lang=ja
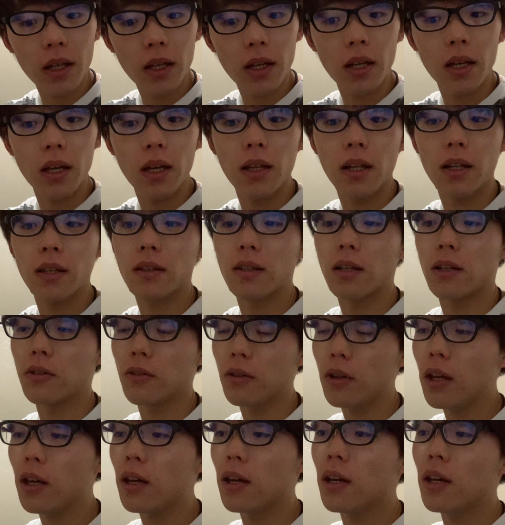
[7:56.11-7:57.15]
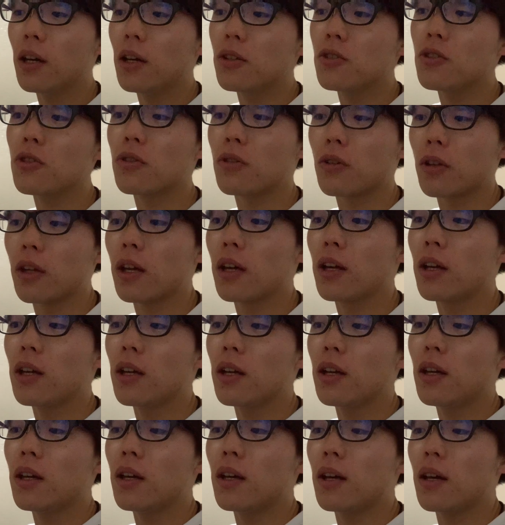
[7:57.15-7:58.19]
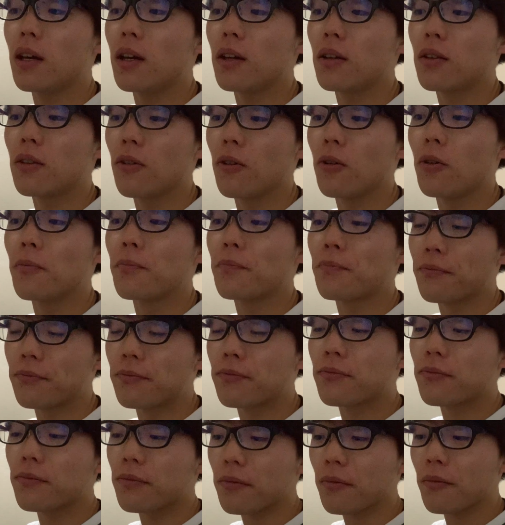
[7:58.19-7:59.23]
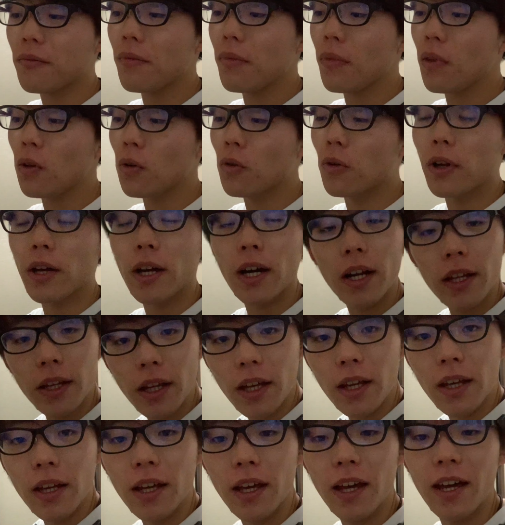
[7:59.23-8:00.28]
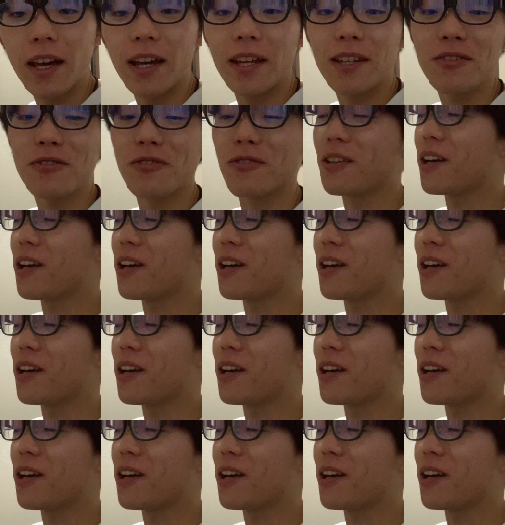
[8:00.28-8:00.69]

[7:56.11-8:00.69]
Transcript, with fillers: えー、だったので、ちょっとね、え今日、これからね、えちょっと、